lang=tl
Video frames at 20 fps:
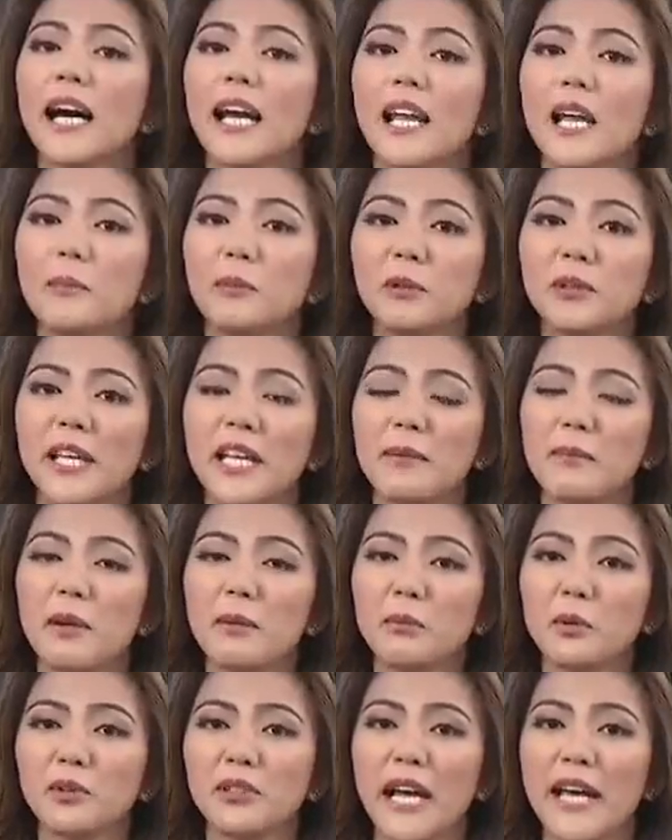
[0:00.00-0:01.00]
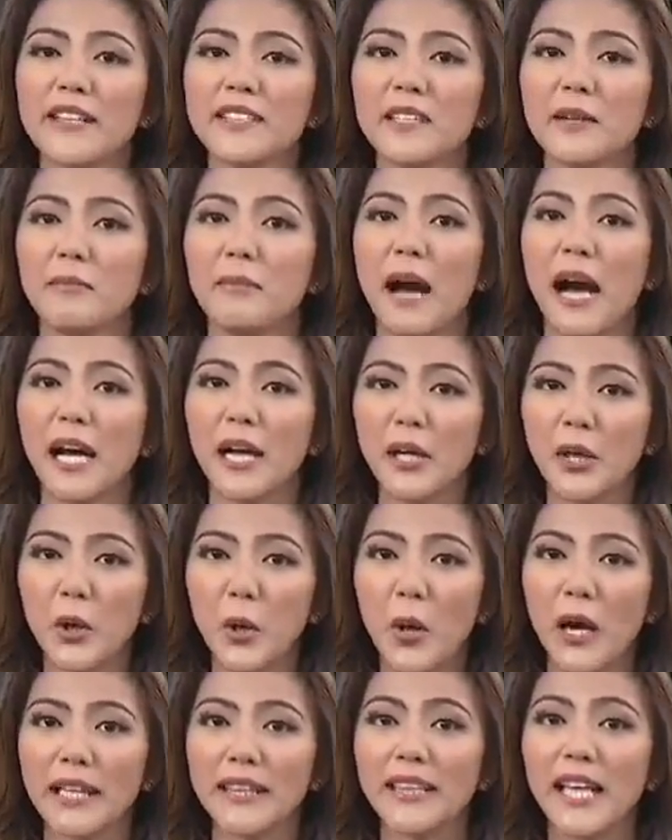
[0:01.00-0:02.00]
Tala, punta naman po tayo sa
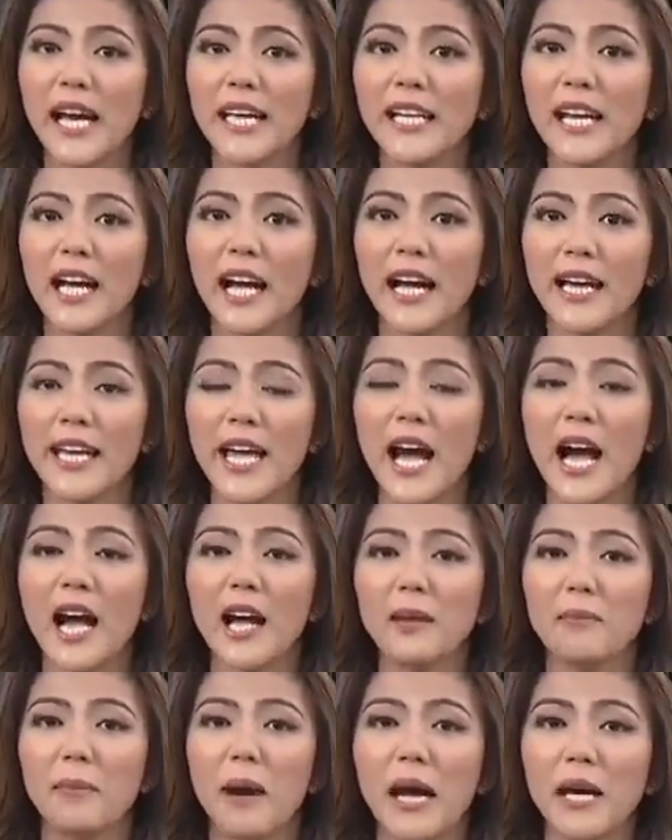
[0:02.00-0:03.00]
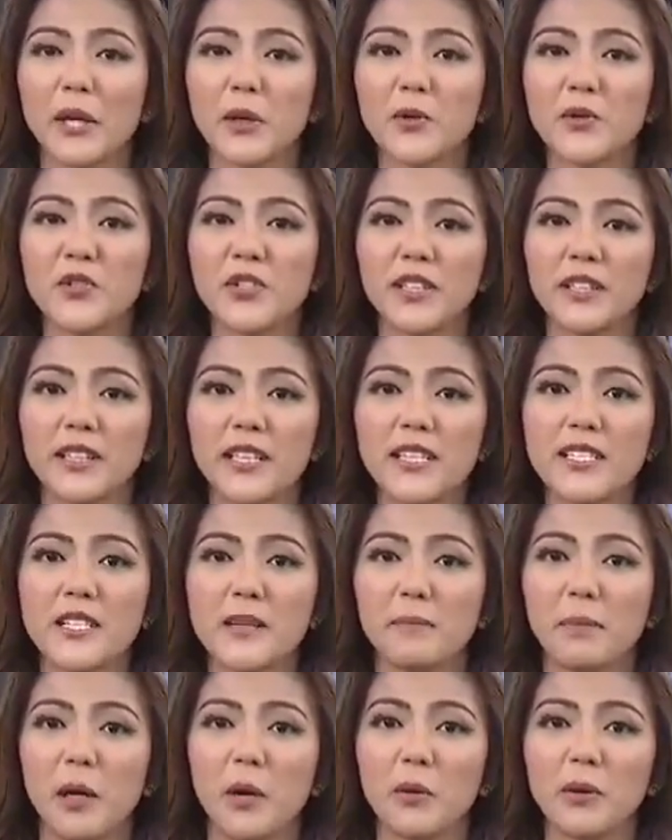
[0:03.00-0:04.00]
Bagyo. Handa na kaya ang Bagyo City
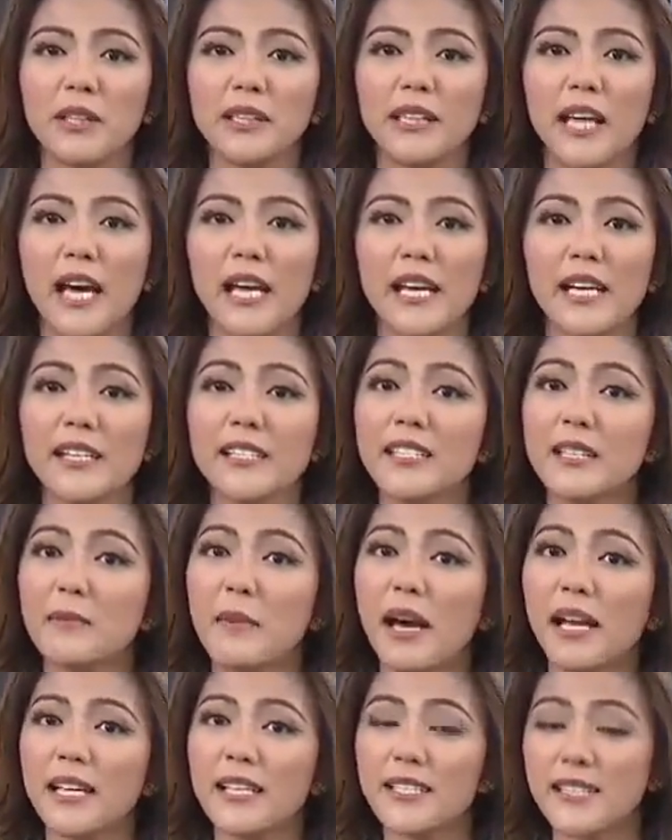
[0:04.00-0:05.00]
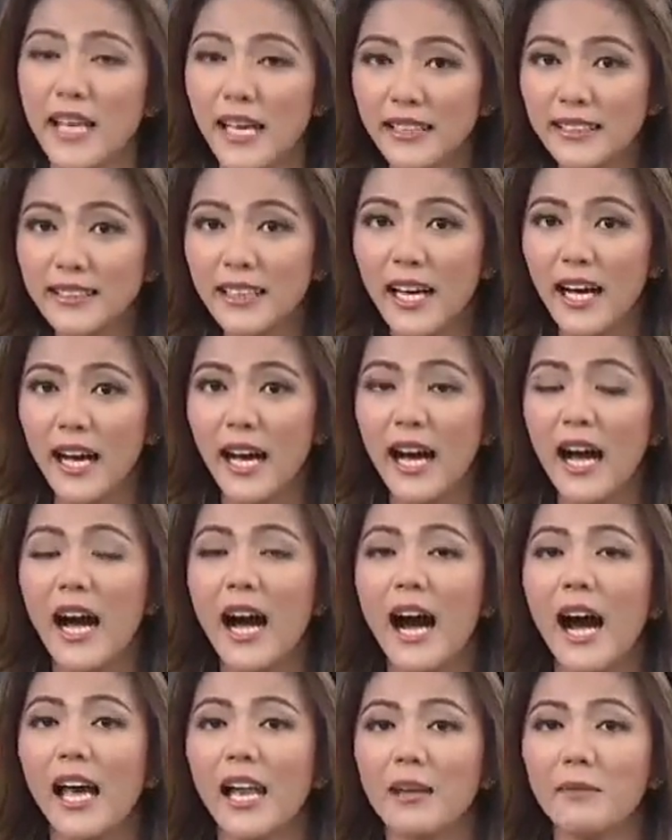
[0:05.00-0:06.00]
sa pagunita ng Semana Santa?
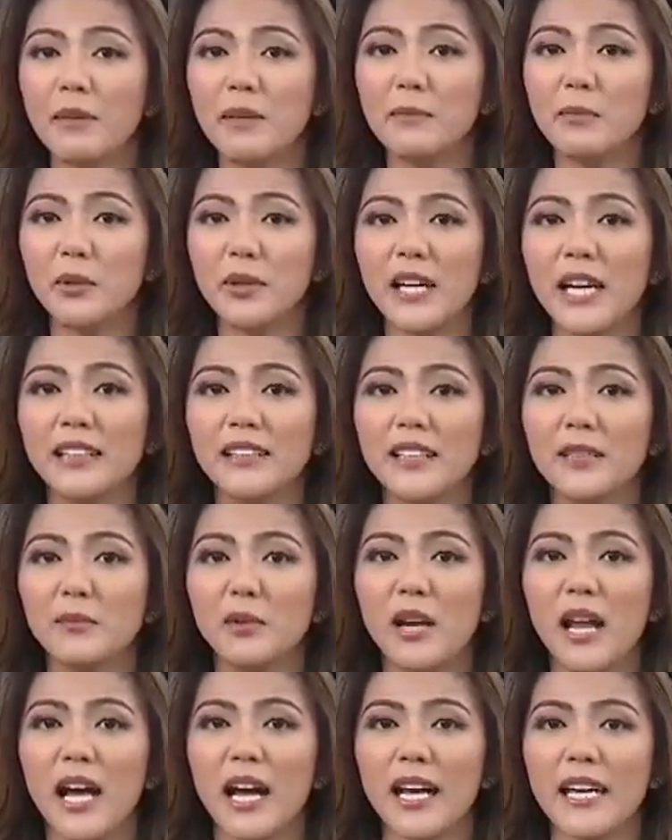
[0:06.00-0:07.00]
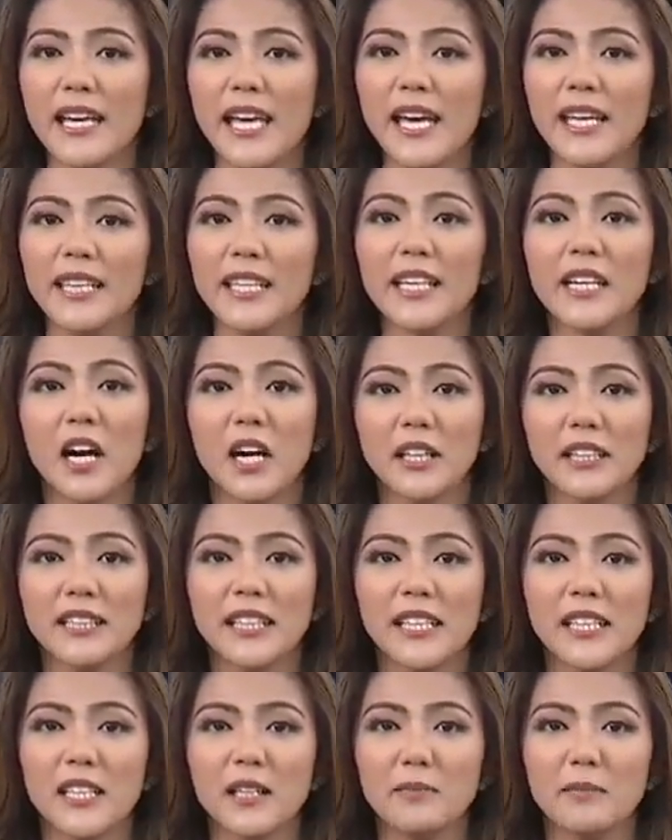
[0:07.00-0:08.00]
Alamin po natin mula kay Eddie
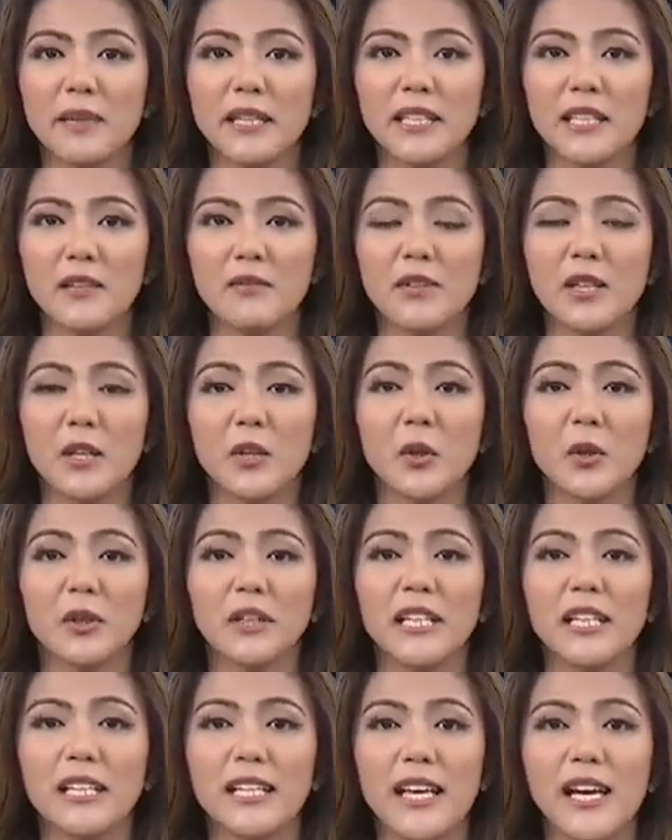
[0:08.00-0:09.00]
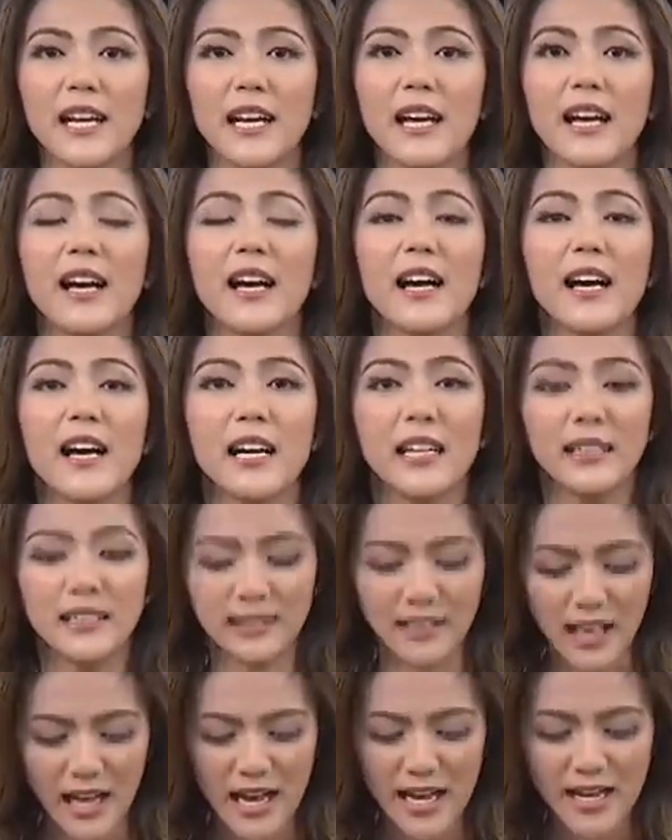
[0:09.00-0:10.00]
Carta ng PTV Cordillera
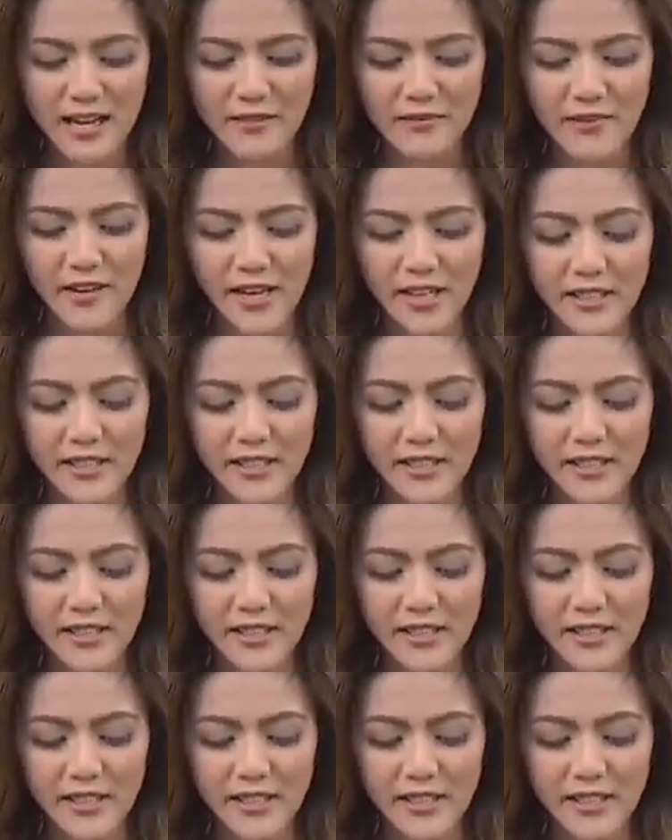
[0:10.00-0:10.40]
Live.